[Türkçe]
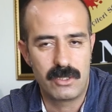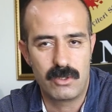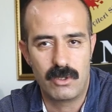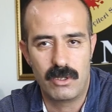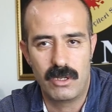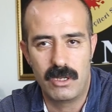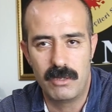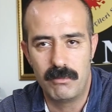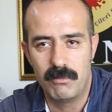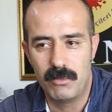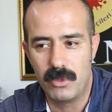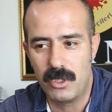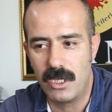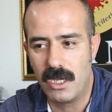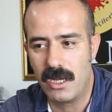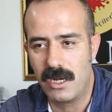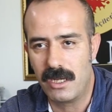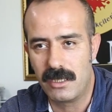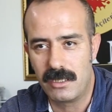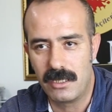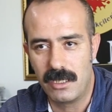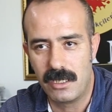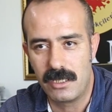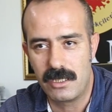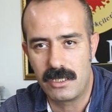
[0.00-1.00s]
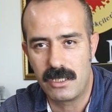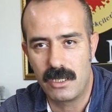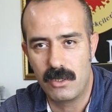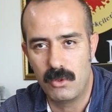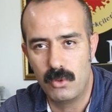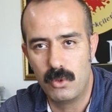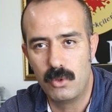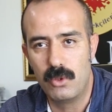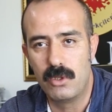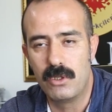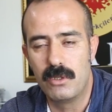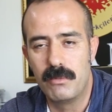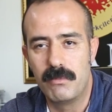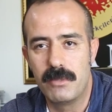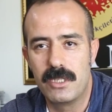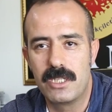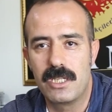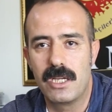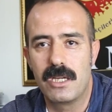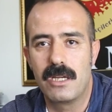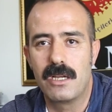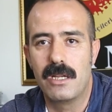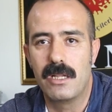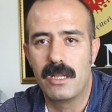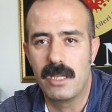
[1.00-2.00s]
söyleyeyim. Bu yaratılışa uygun bir
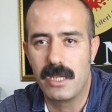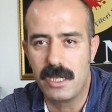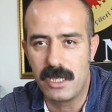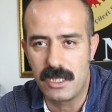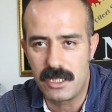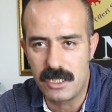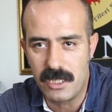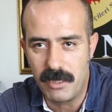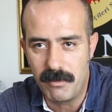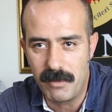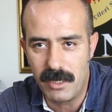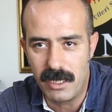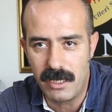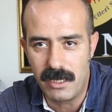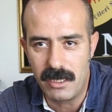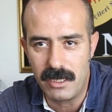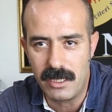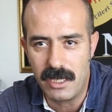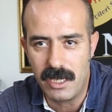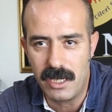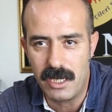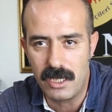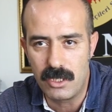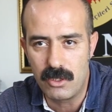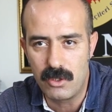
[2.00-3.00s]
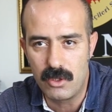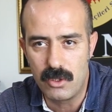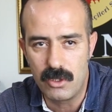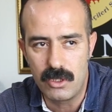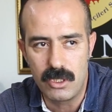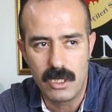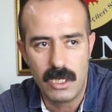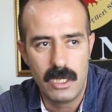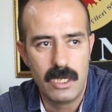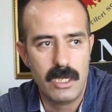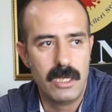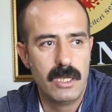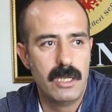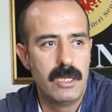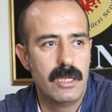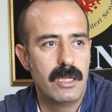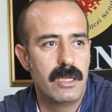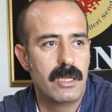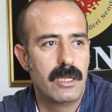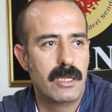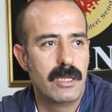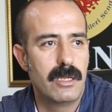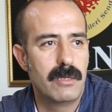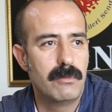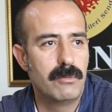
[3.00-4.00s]
şekilde yaşamaları gerekiyor.
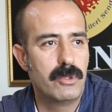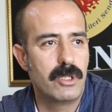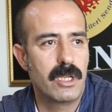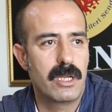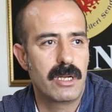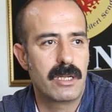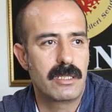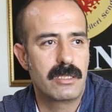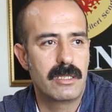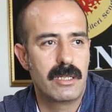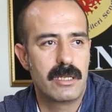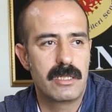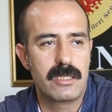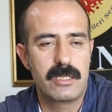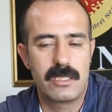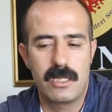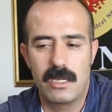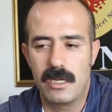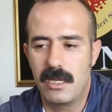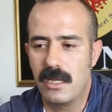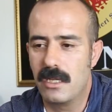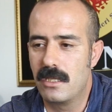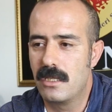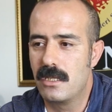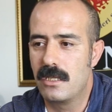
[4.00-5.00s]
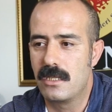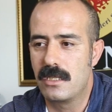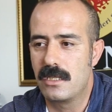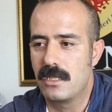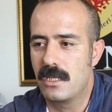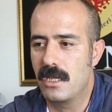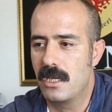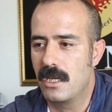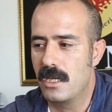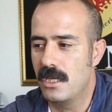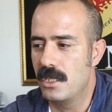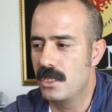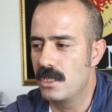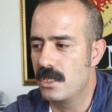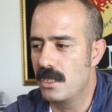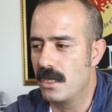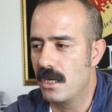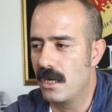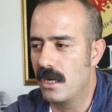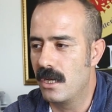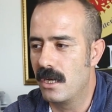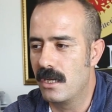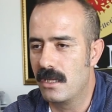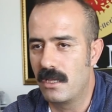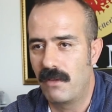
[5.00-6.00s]
Ee, bu yaratılış da nedir? İşte iş
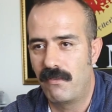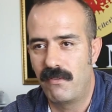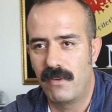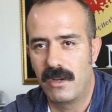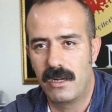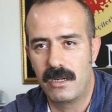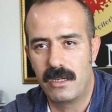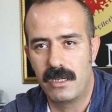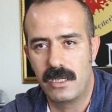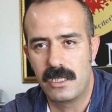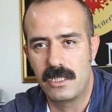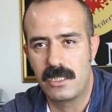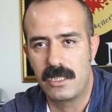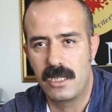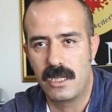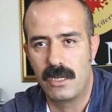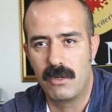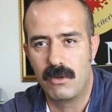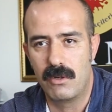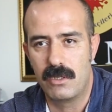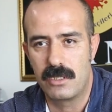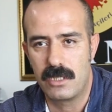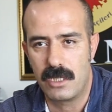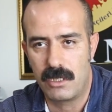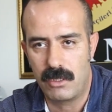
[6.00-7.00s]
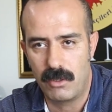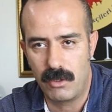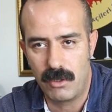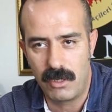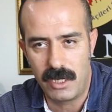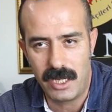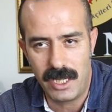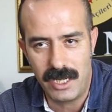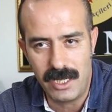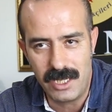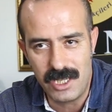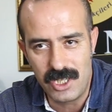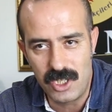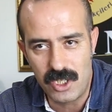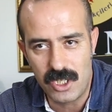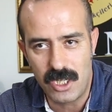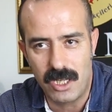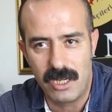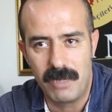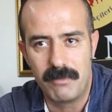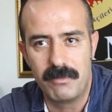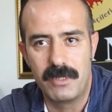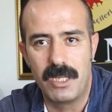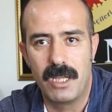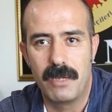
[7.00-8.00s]
yerlerinde farklı işler olacak. Örneğin iş
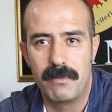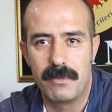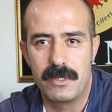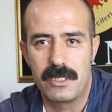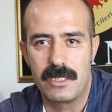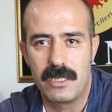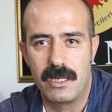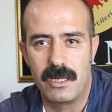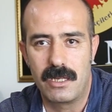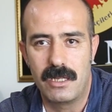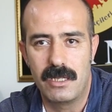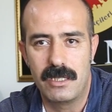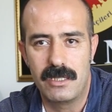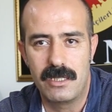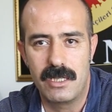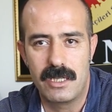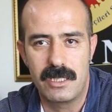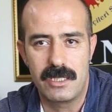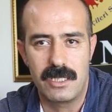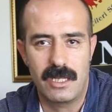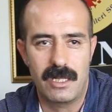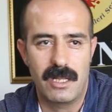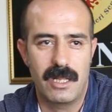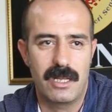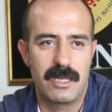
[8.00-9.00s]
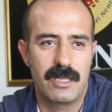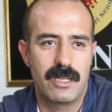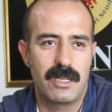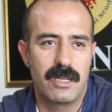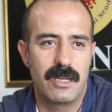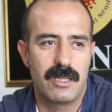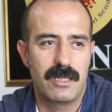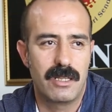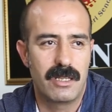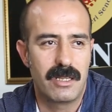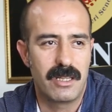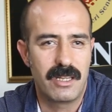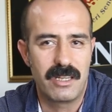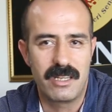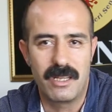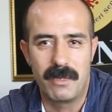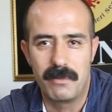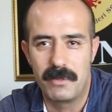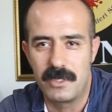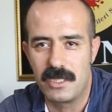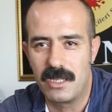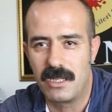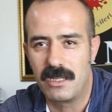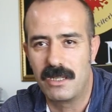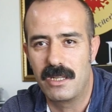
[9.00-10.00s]
tanımı yapacaklar. Diyecekler ki kadınların
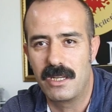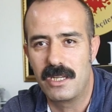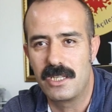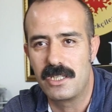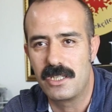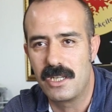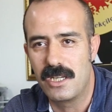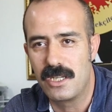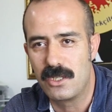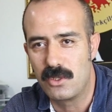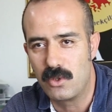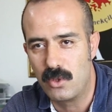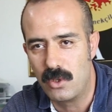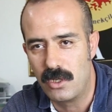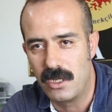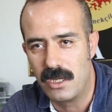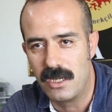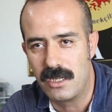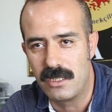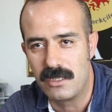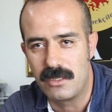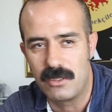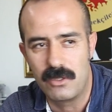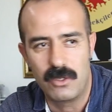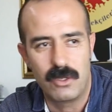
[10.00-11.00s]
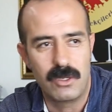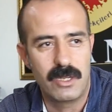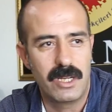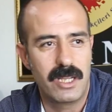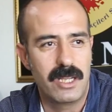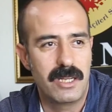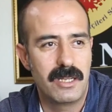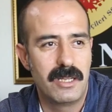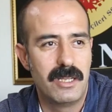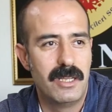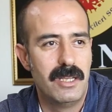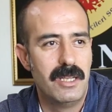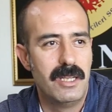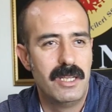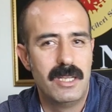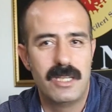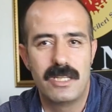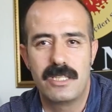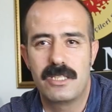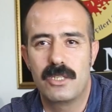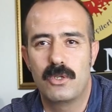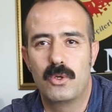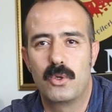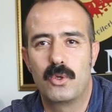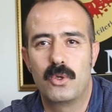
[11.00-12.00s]
yapacakları işler şunlardır. Örneğin
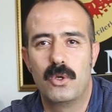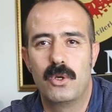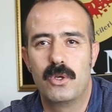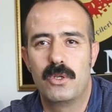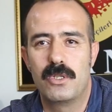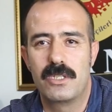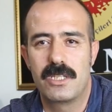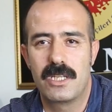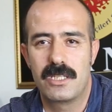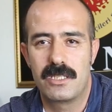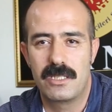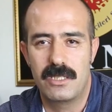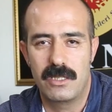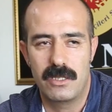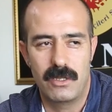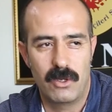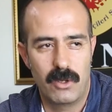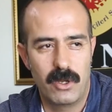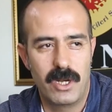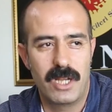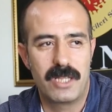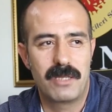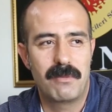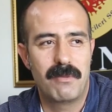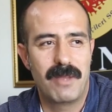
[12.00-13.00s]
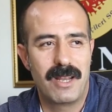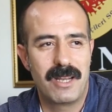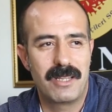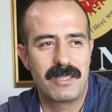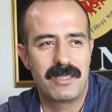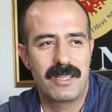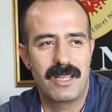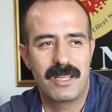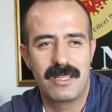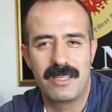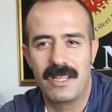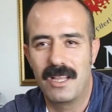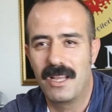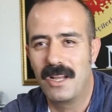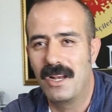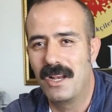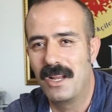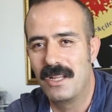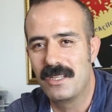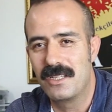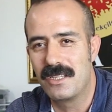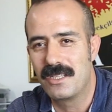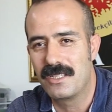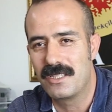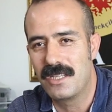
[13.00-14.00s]
işte okul öncesi öğretmenlikte
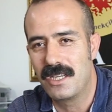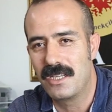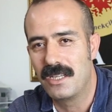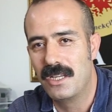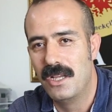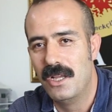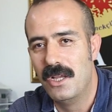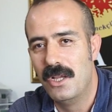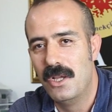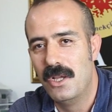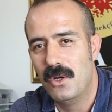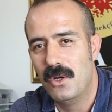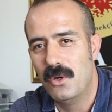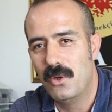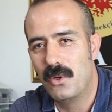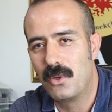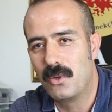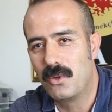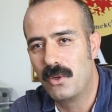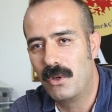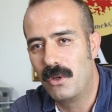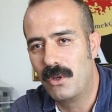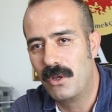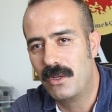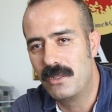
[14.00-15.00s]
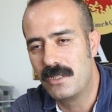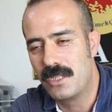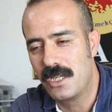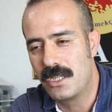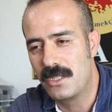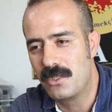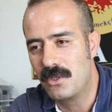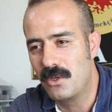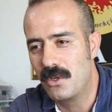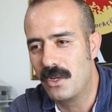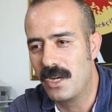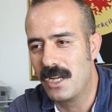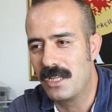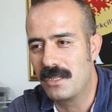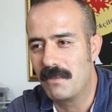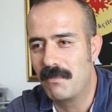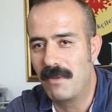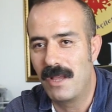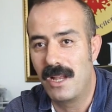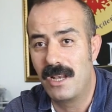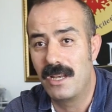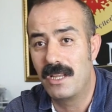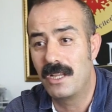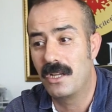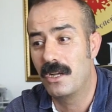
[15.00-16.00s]
değerlendirsek okul öncesi
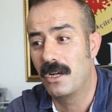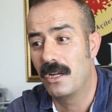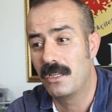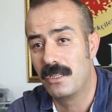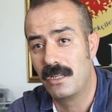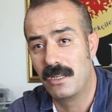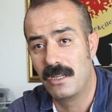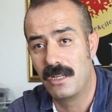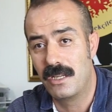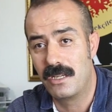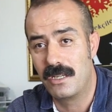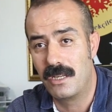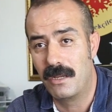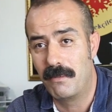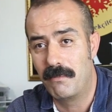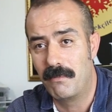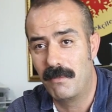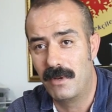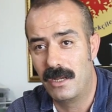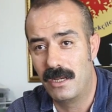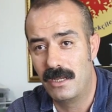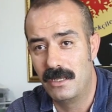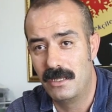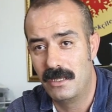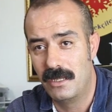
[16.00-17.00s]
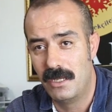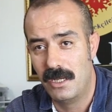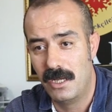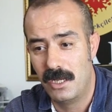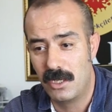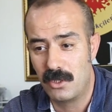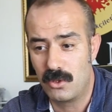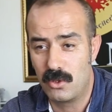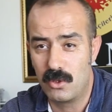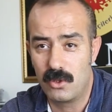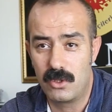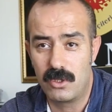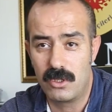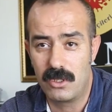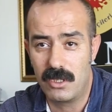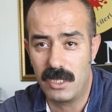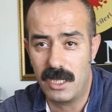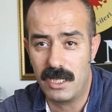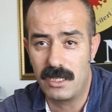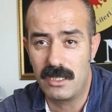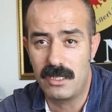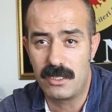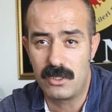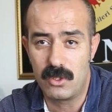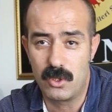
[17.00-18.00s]
öğretmenliği kadınlar yapmalı. Çünkü
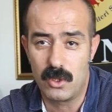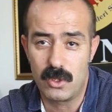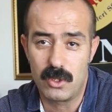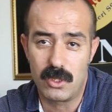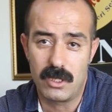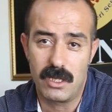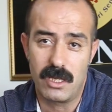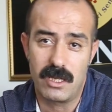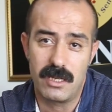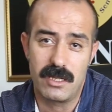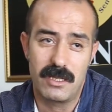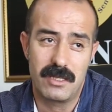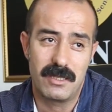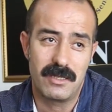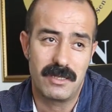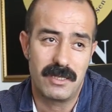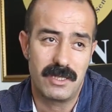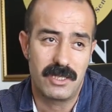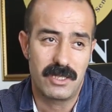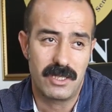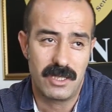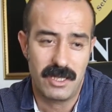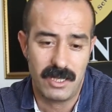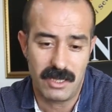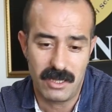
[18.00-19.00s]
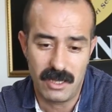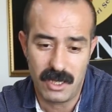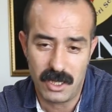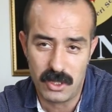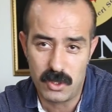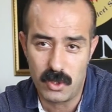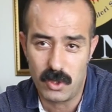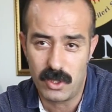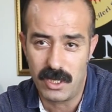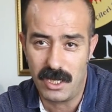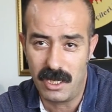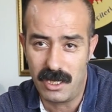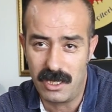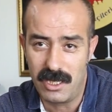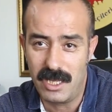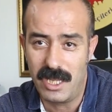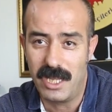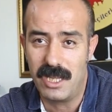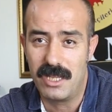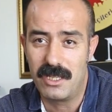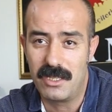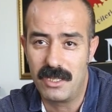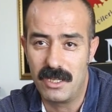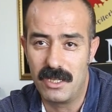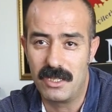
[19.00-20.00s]
nedir? Çocukların işte daha çok
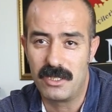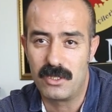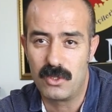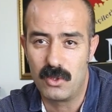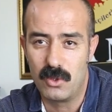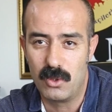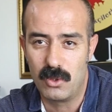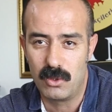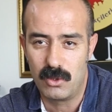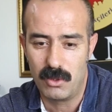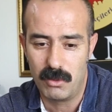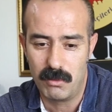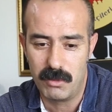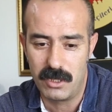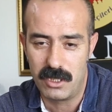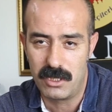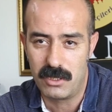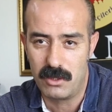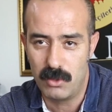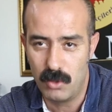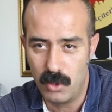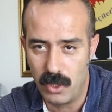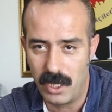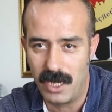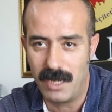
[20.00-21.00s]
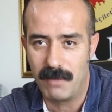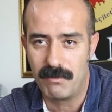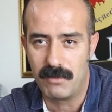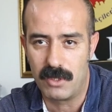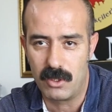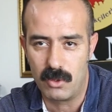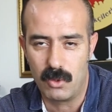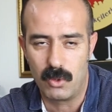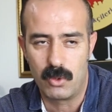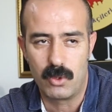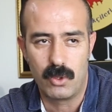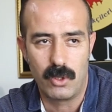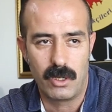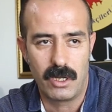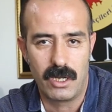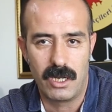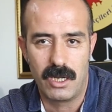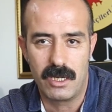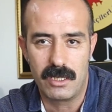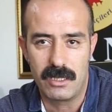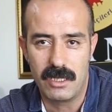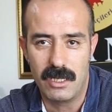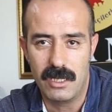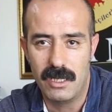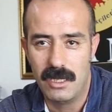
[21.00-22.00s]
ilgiye ihtiyacı olduğu bir dönemdir
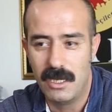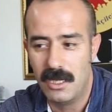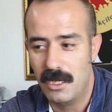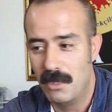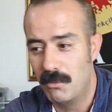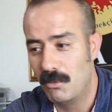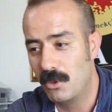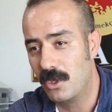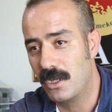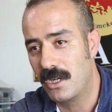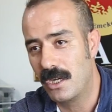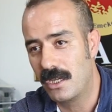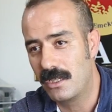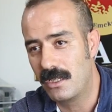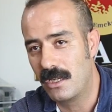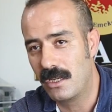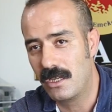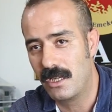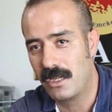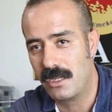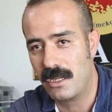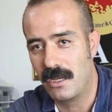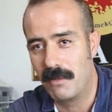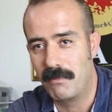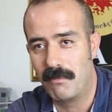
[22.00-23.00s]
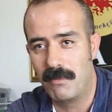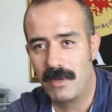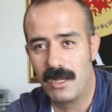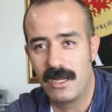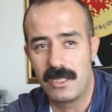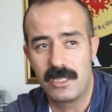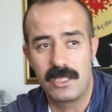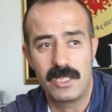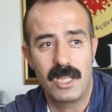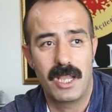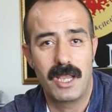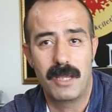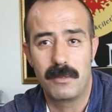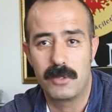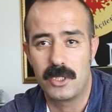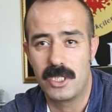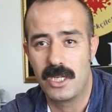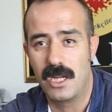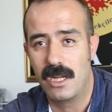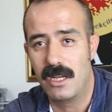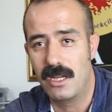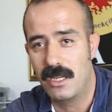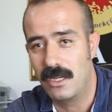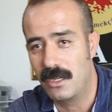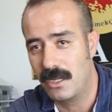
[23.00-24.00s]
okullarda. Bunu kadınlar yapmalı. İşte
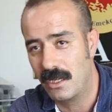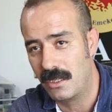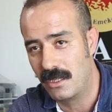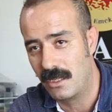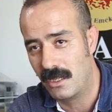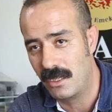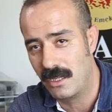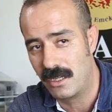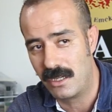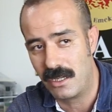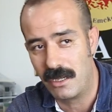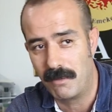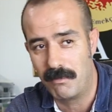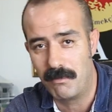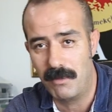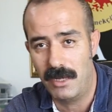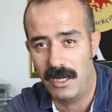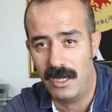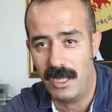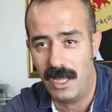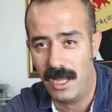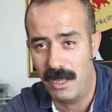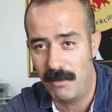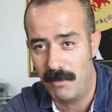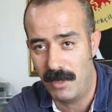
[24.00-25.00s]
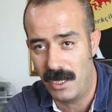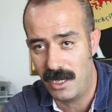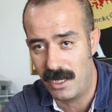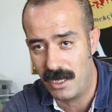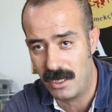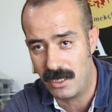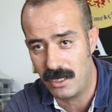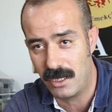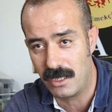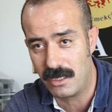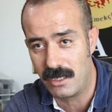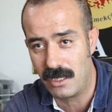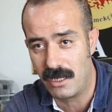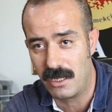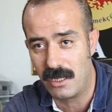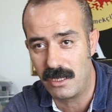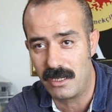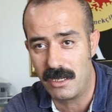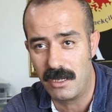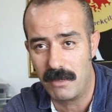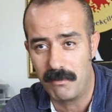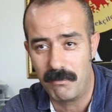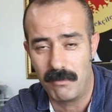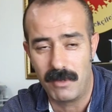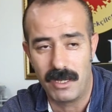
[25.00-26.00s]
hemşireliği kadınlar yapmalı. Ebeliği kadınlar
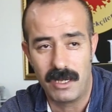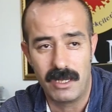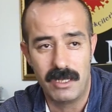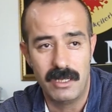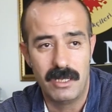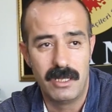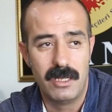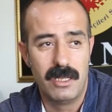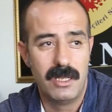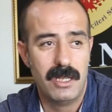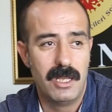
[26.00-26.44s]
yapmalı.